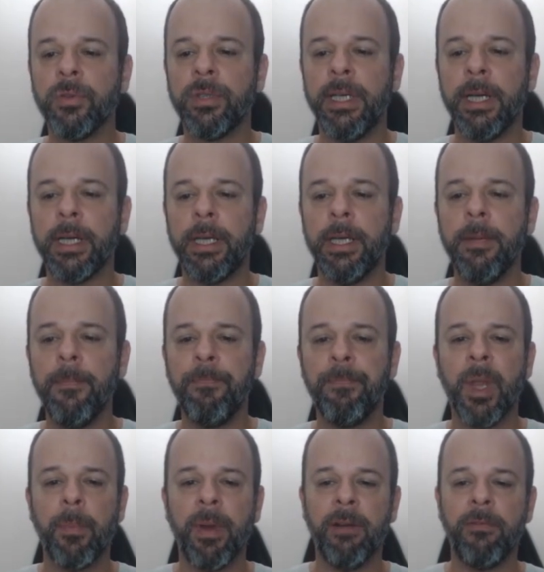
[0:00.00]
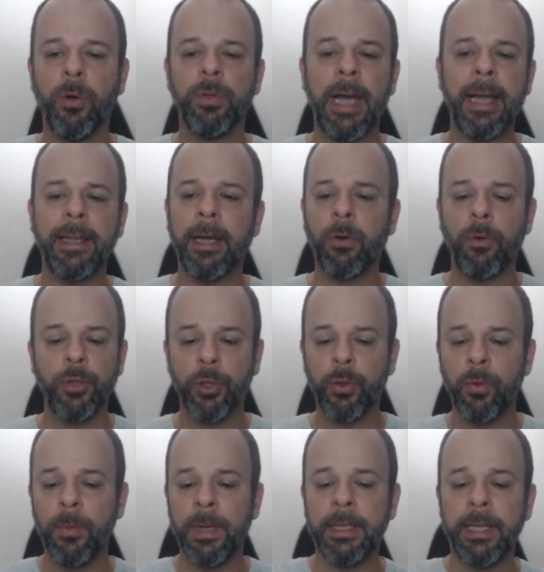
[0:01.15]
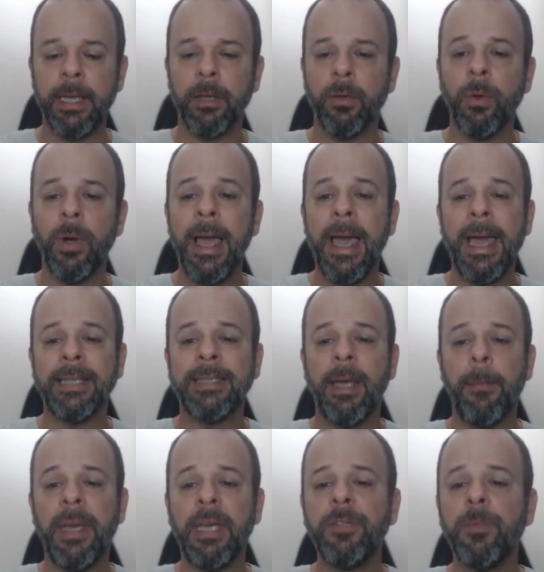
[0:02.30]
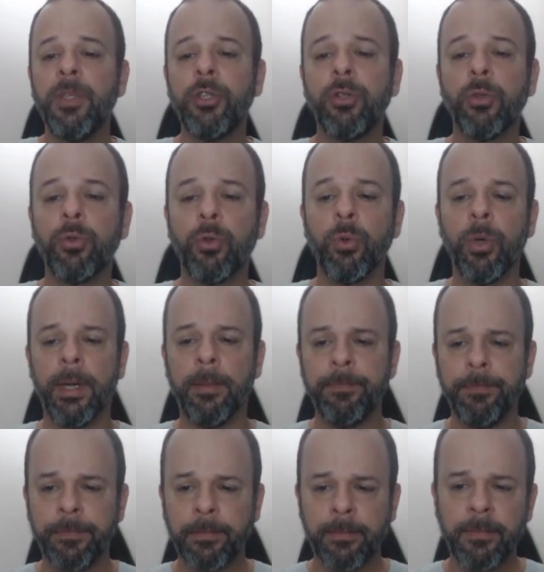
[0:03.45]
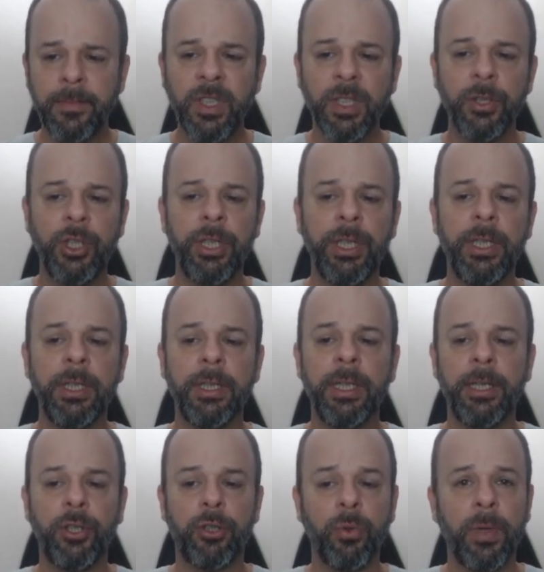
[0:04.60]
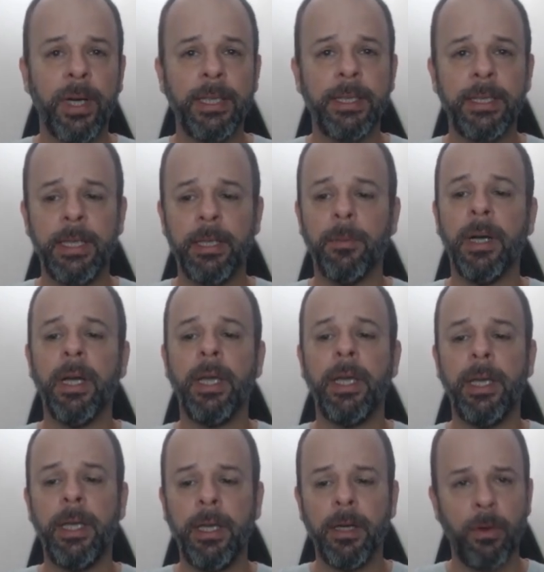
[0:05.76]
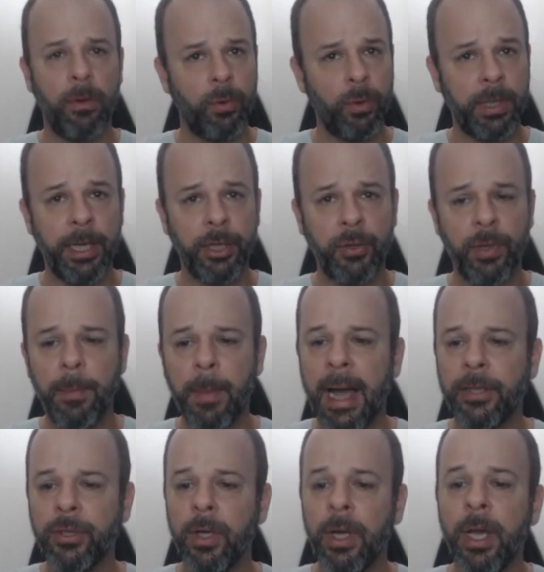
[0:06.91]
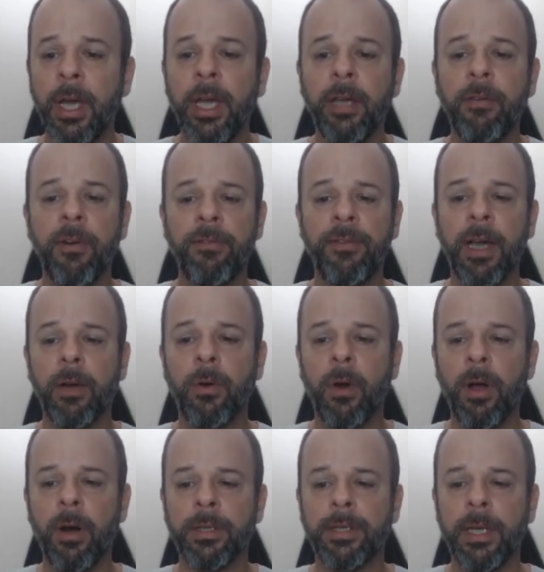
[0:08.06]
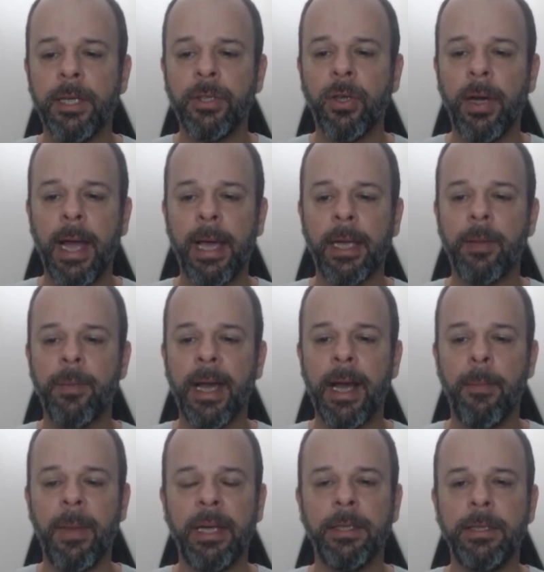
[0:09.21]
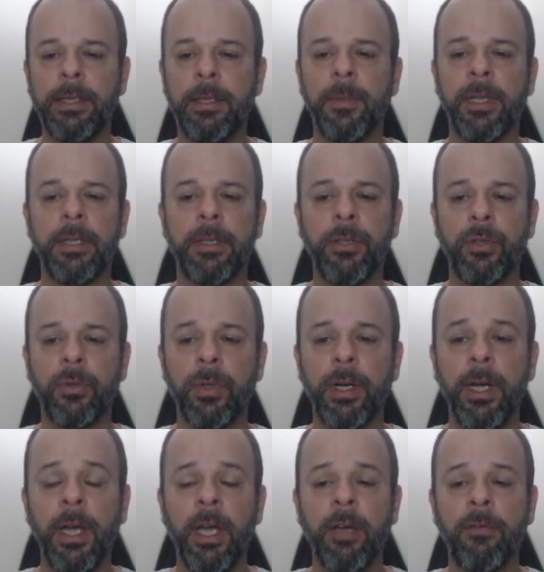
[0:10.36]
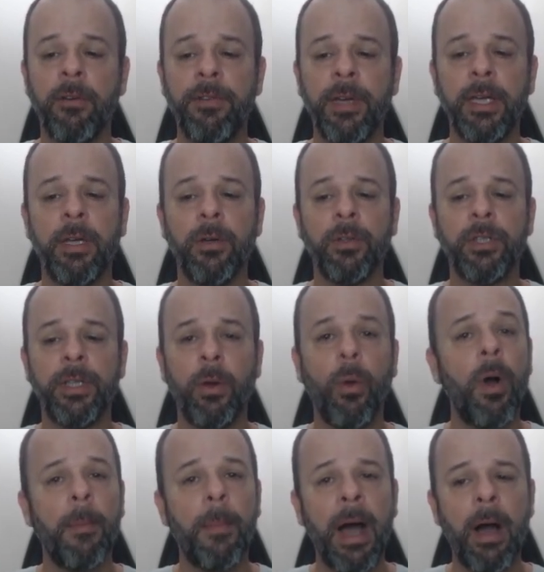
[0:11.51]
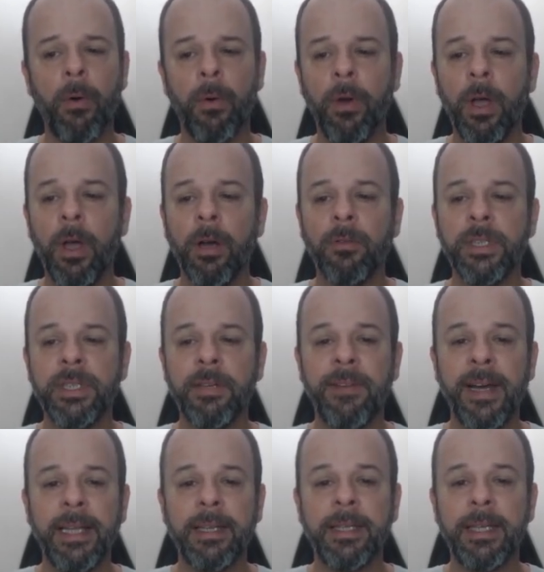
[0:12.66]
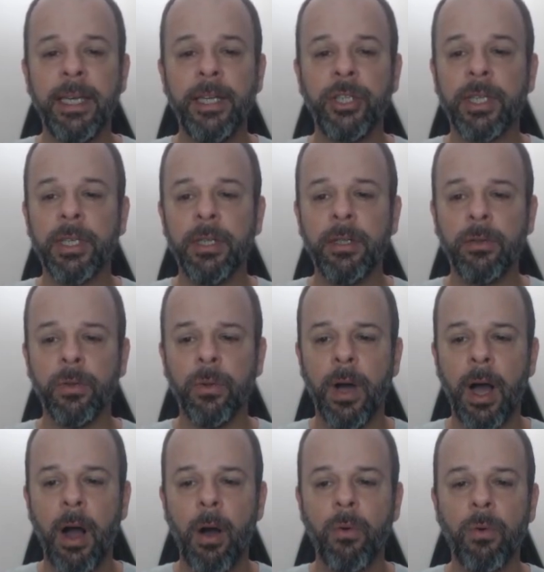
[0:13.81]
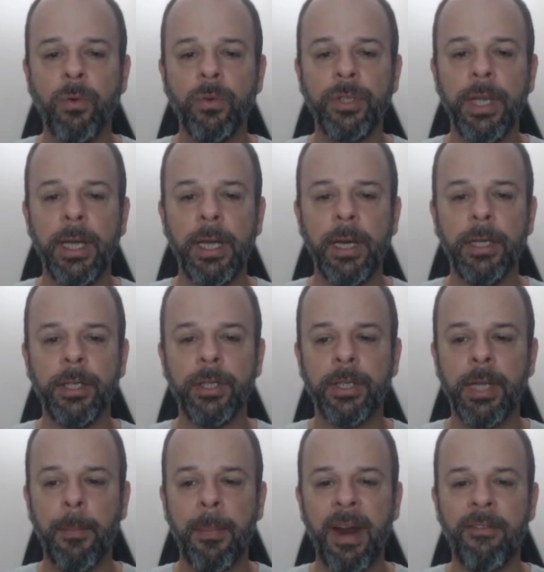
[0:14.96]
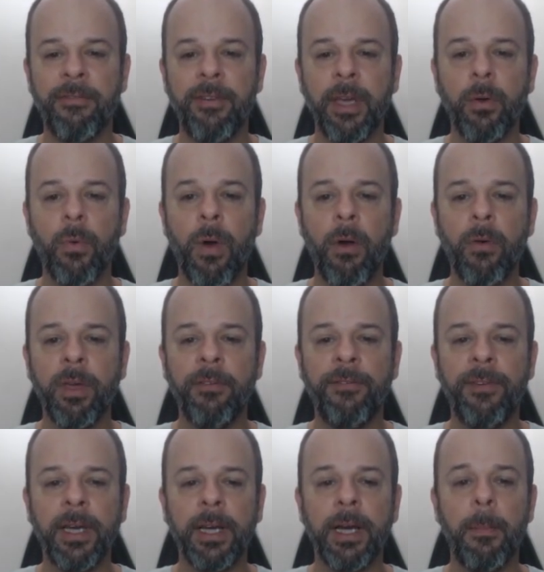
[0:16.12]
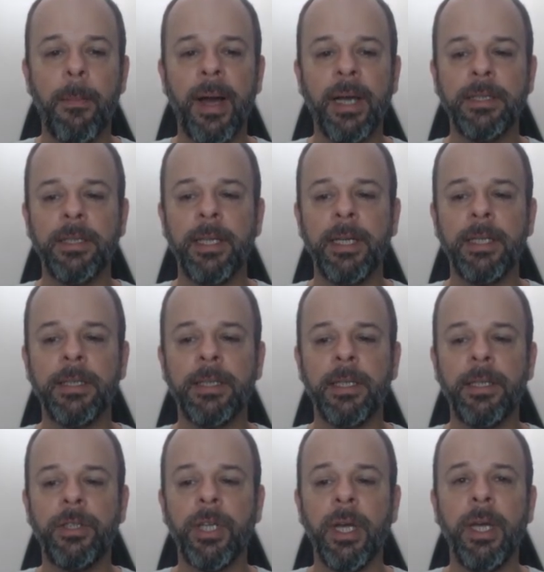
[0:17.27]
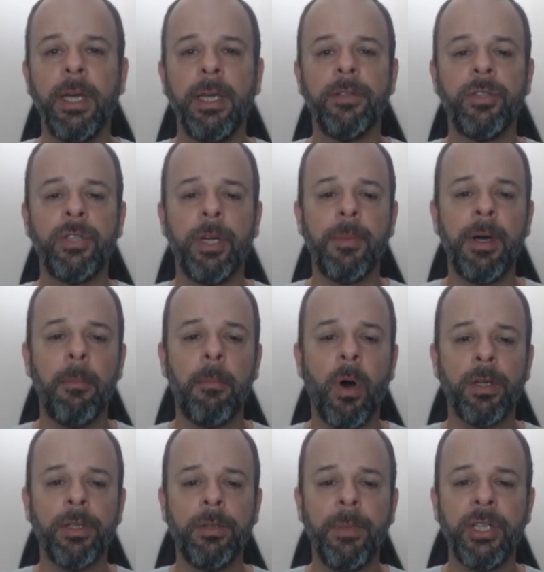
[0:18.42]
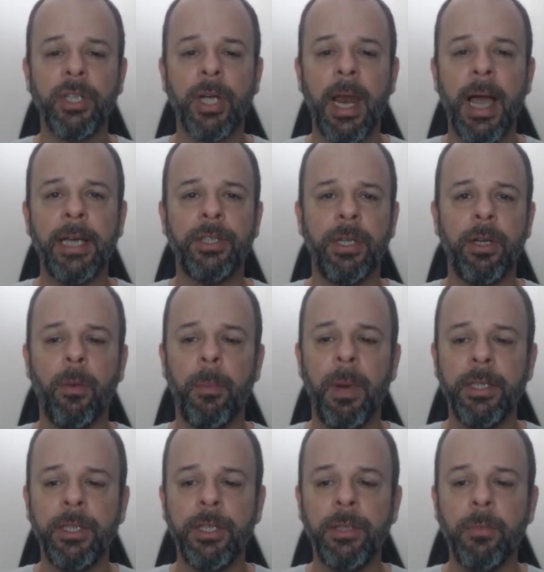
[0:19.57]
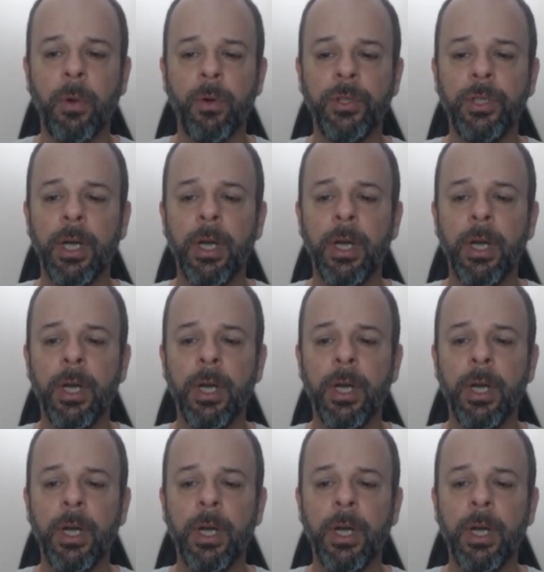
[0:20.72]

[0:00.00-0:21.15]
Z aqui para voltar, tá? Continuo mantendo essa mesma estrutura de textura em cima e o texto embaixo. E vou vir agora, ó, selecionar aqui minha camada de cima da textura e vou vir aqui onde está normal, você vai testando alguns deles, tá? Para ver qual que fica mais interessante. Isso se chama modo de mesclagem, né? o blending mode.